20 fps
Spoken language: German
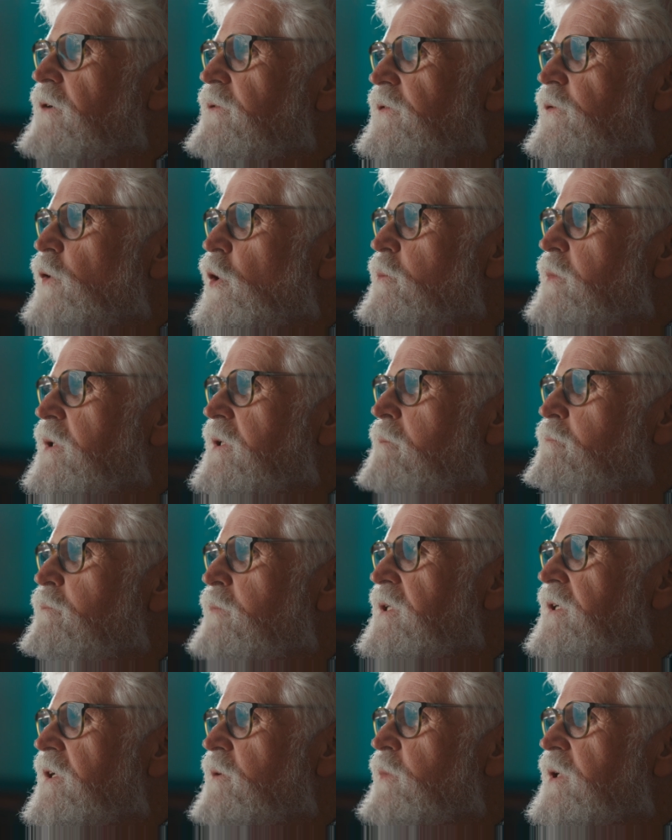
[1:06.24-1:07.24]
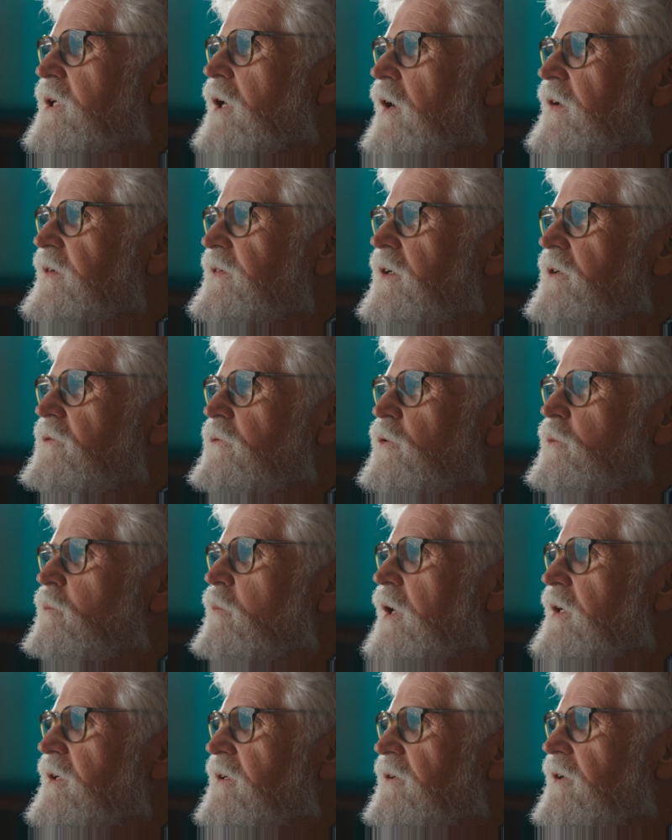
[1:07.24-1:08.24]
wie vor bin ich begeistert von
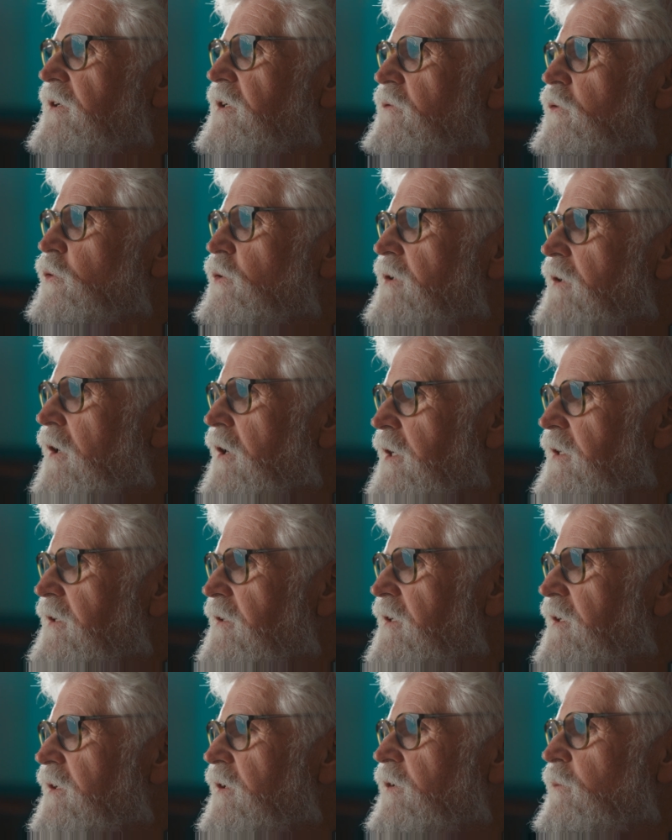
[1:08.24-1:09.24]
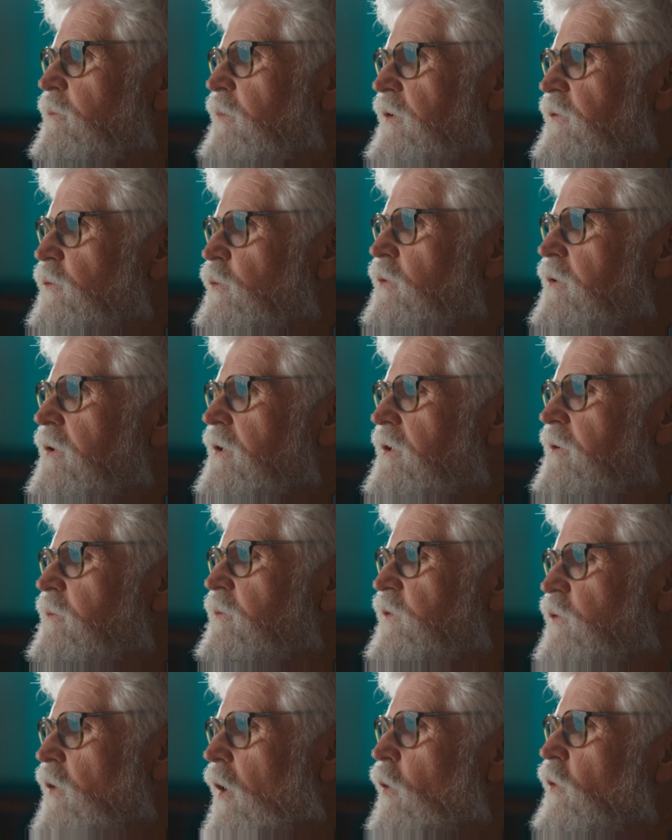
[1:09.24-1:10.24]
meinen Trifon 3, die ich persönlich
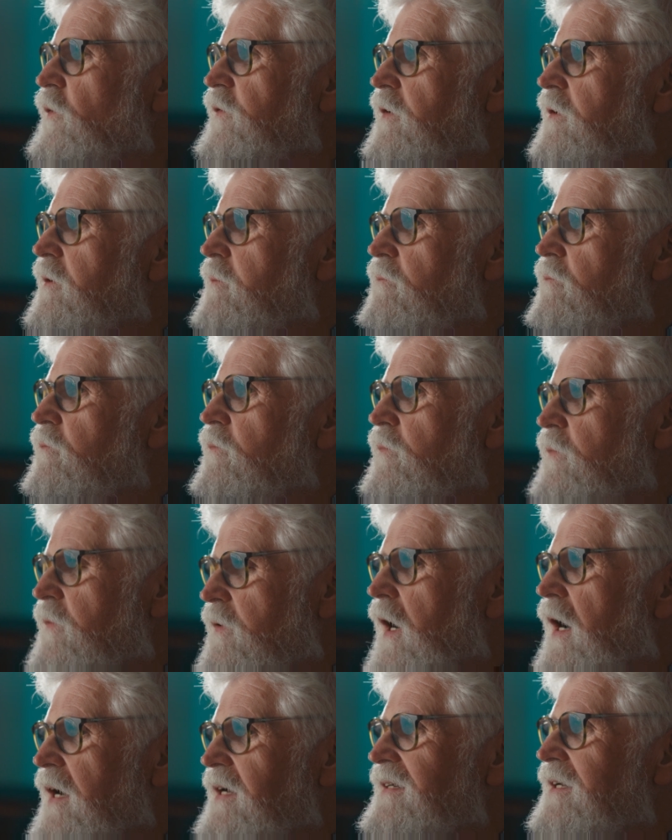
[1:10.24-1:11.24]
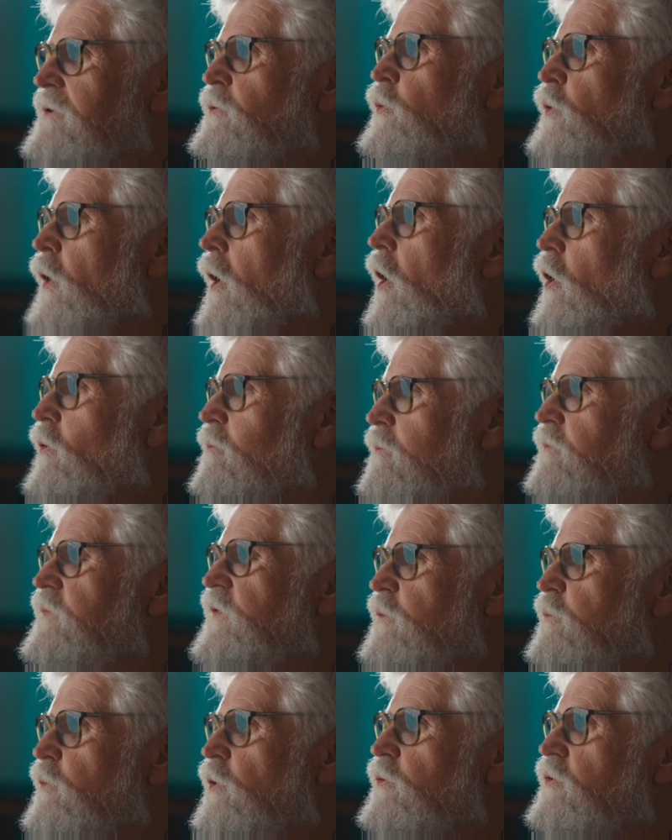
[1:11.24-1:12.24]
zu Hause im eigenen Hörraum
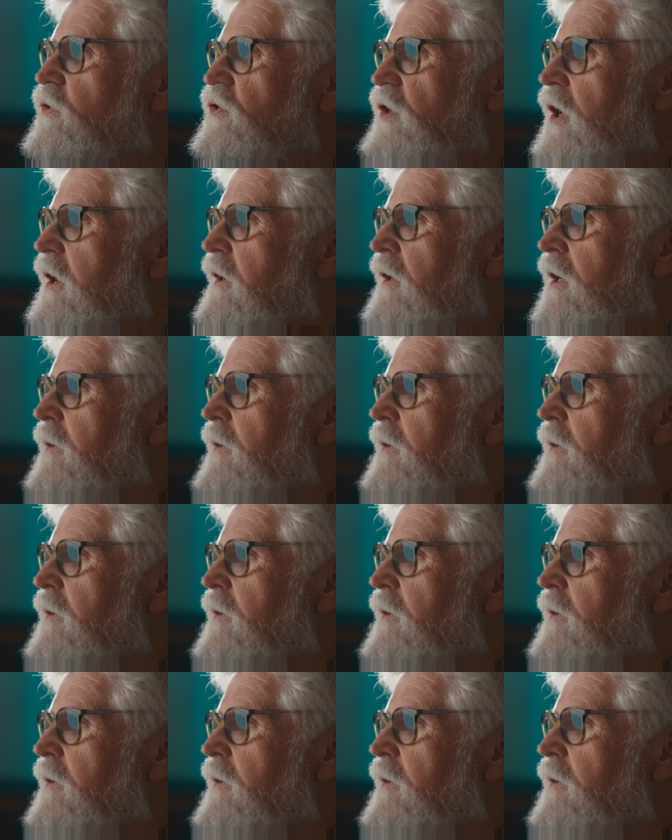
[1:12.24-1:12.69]
zum Glück stehen